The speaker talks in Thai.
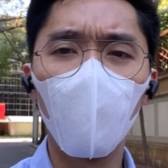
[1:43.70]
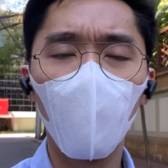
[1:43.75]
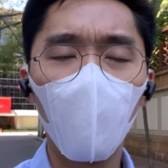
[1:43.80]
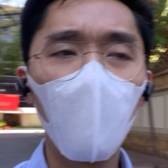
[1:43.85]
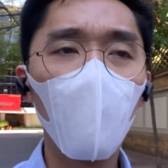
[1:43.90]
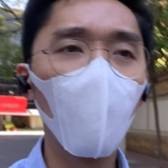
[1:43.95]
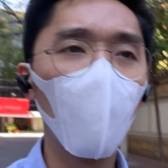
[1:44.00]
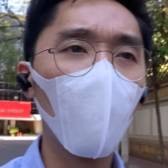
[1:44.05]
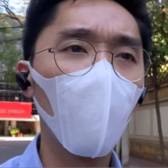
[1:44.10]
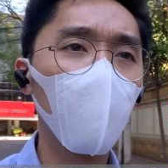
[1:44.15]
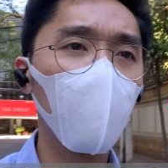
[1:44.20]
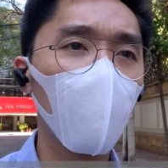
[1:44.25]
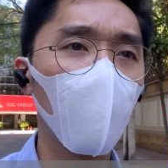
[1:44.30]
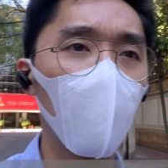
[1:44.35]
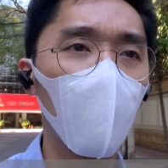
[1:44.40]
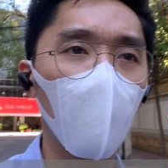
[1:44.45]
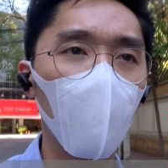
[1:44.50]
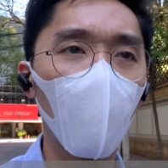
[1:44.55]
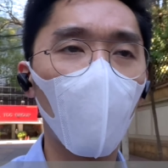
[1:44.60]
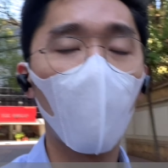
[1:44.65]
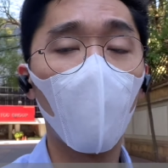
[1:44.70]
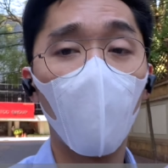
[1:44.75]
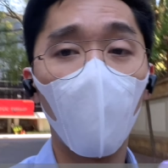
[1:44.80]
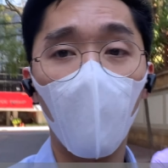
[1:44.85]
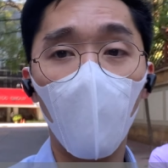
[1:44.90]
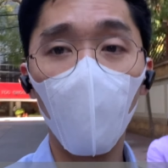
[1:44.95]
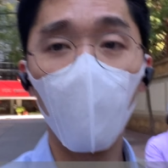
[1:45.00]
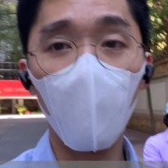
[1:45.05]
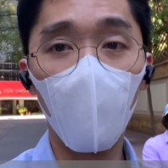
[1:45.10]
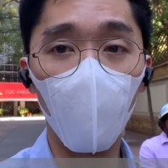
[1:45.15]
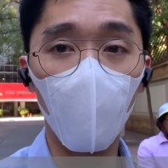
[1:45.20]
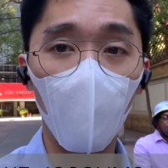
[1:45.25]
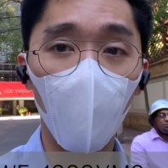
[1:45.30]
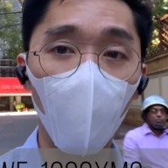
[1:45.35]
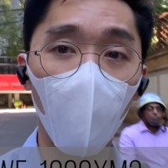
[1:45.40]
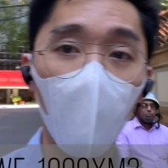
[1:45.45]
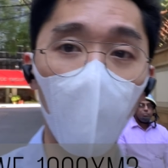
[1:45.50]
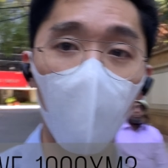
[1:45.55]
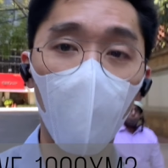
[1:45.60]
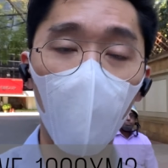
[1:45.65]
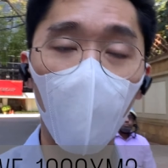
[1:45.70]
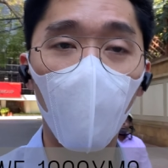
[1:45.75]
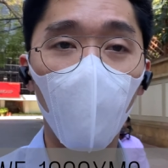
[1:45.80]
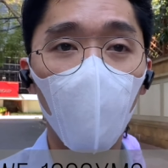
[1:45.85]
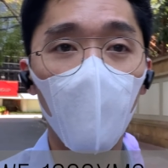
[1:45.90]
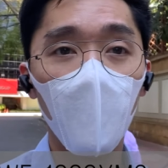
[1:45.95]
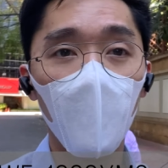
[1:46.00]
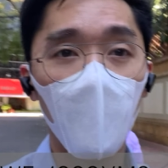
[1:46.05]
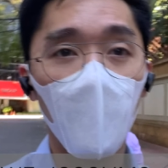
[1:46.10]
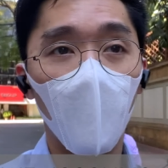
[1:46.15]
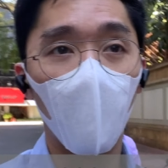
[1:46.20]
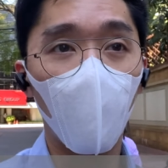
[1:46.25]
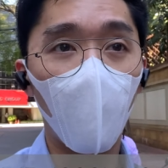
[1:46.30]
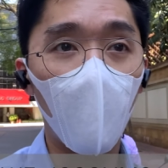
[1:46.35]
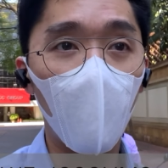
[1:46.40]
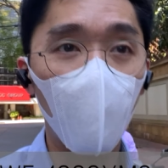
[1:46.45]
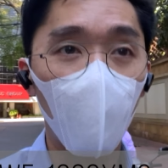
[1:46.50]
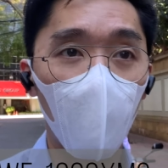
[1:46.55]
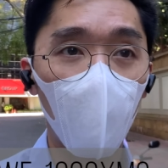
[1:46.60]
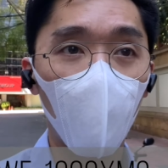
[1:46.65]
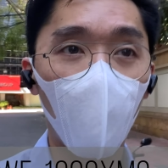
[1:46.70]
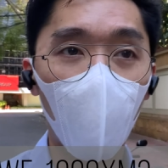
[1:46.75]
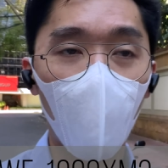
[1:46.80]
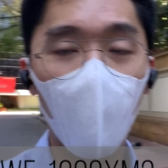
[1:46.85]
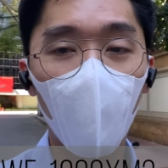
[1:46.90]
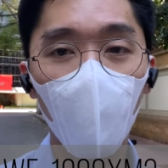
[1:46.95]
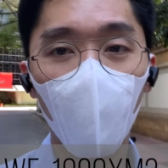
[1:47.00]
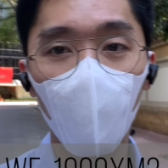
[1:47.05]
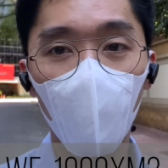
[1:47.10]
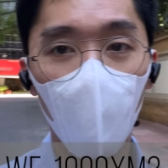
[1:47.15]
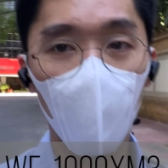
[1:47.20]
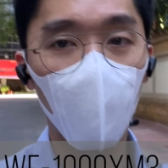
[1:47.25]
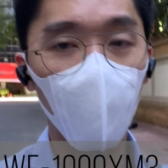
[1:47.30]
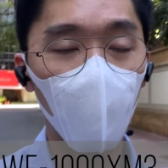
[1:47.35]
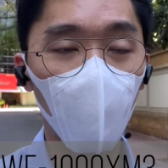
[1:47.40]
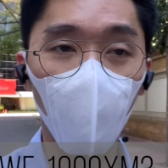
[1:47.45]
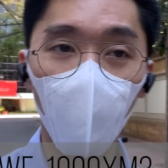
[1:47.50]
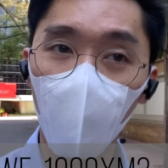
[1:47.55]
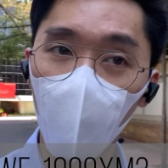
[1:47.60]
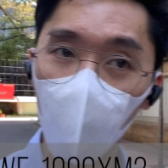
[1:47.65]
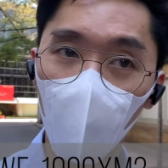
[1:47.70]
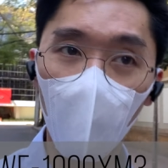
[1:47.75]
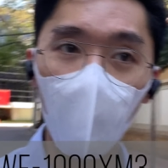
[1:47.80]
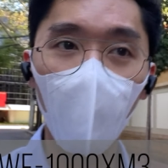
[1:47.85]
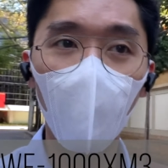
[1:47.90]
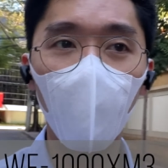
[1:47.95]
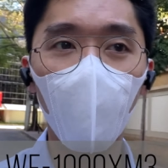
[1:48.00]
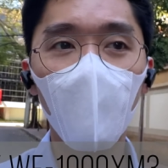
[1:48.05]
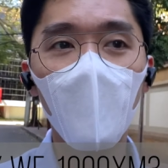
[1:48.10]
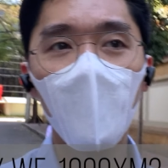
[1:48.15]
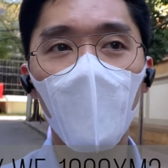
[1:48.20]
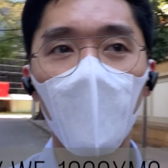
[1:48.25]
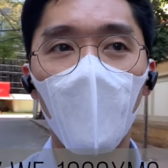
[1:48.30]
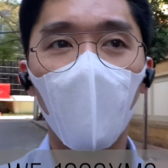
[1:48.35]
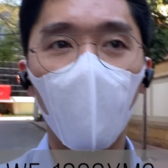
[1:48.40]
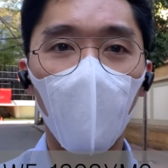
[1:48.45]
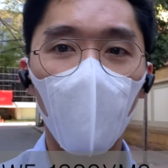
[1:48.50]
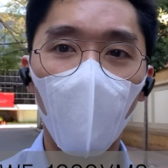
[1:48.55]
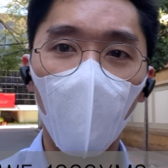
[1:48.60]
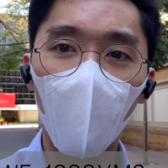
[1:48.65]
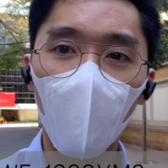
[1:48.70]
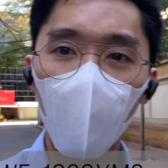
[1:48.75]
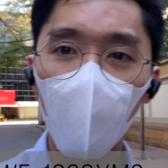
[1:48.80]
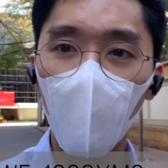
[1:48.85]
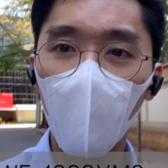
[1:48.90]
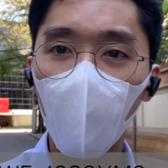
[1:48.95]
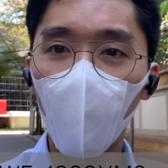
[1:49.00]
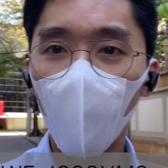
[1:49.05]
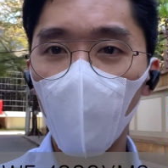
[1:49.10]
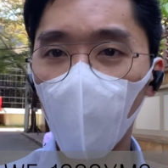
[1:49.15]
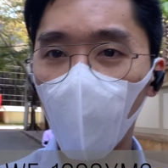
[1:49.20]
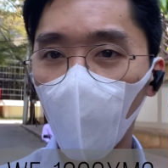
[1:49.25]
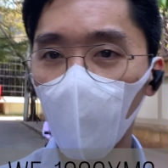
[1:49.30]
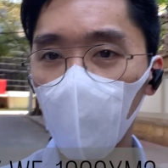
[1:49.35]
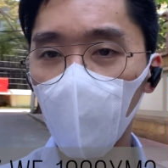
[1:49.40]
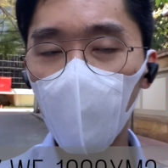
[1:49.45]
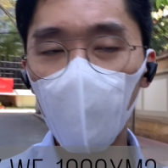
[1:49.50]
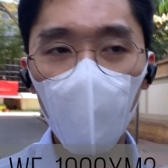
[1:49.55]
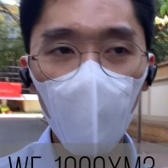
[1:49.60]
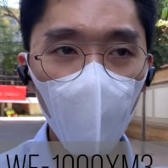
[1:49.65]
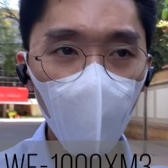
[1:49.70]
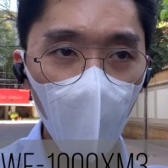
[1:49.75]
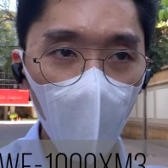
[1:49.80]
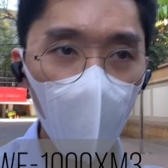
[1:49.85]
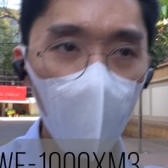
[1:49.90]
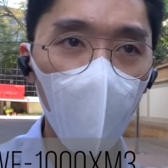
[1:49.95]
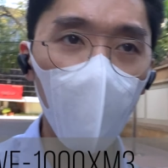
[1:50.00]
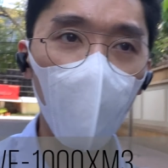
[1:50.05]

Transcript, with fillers: ไม่รู้ว่าทำไมพออัปเดตเฟิร์มแวร์แล้วไมค์มันพังแบบสุดๆเลยก็มีคนบ่นกันเยอะมา